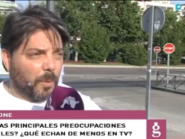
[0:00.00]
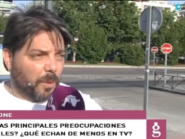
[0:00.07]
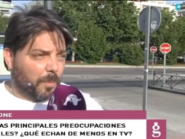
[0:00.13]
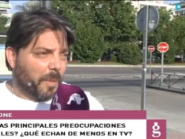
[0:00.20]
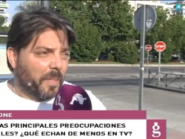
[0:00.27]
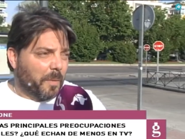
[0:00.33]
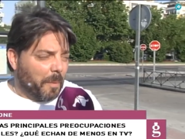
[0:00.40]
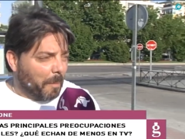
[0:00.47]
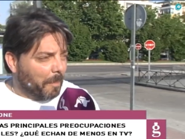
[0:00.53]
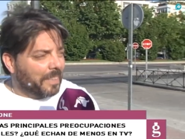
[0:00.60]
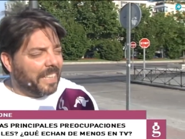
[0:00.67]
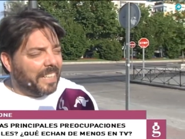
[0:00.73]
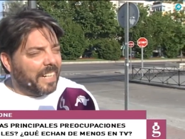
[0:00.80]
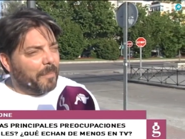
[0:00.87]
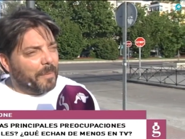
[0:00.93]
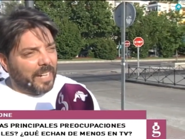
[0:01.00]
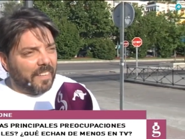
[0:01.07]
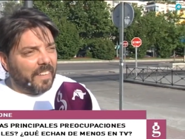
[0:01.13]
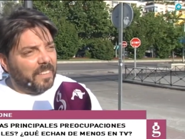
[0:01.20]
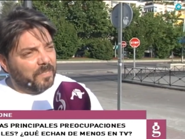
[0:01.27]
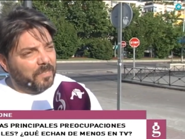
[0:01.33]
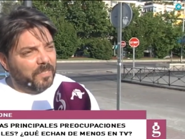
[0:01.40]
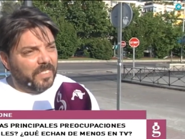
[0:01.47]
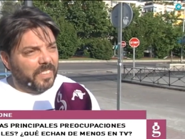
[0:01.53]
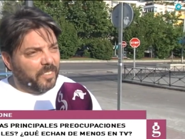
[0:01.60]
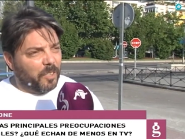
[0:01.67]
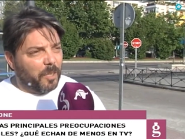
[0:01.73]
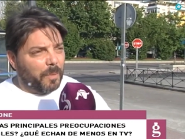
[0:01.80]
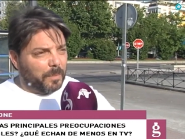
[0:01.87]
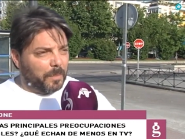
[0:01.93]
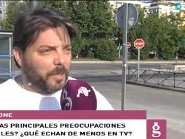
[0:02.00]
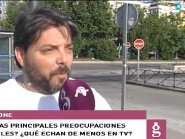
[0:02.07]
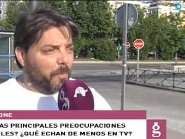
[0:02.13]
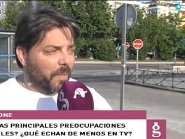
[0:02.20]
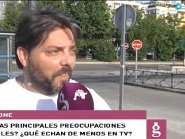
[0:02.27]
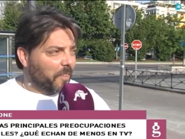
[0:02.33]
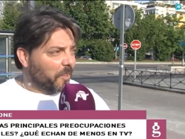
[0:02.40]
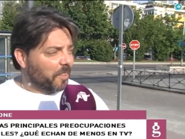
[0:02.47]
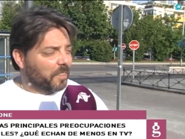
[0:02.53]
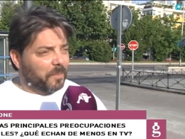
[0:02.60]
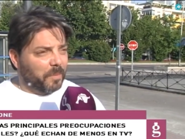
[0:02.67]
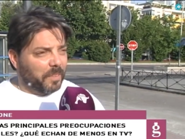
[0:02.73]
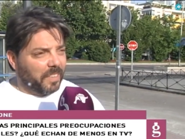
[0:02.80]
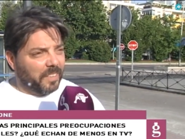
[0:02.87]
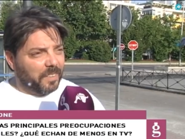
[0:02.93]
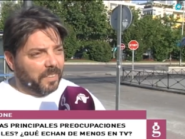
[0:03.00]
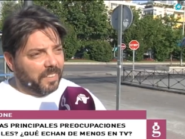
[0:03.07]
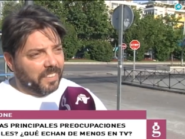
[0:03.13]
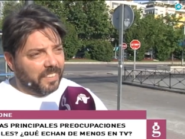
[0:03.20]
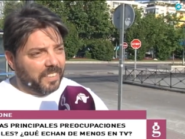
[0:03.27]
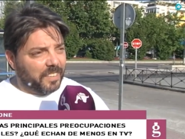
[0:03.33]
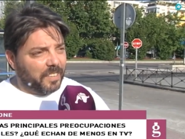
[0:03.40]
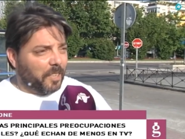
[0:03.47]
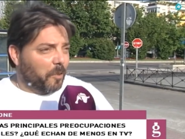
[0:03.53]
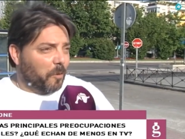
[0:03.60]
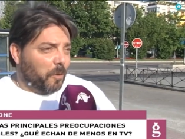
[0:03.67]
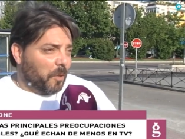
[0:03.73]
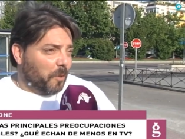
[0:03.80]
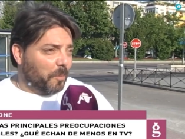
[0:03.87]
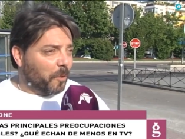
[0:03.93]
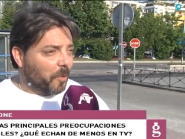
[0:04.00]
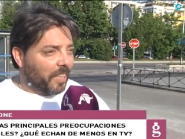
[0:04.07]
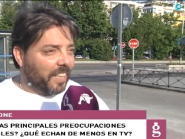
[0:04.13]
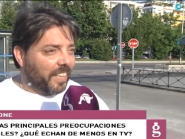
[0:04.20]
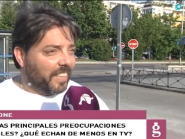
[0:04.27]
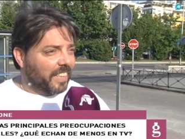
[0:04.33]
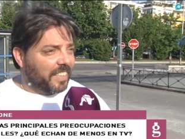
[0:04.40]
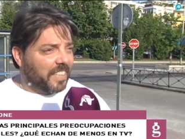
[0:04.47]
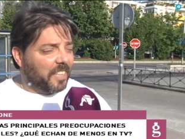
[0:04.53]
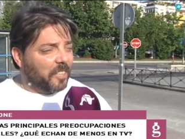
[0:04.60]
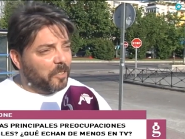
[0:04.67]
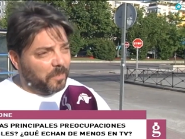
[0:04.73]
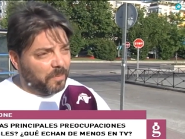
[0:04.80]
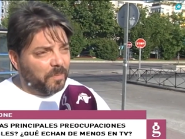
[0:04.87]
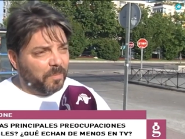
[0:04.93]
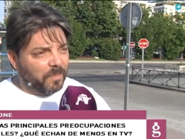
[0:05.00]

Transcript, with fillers: Pues principalmente de la manada, es lo que más me ha sorprendido del lo último que ha salido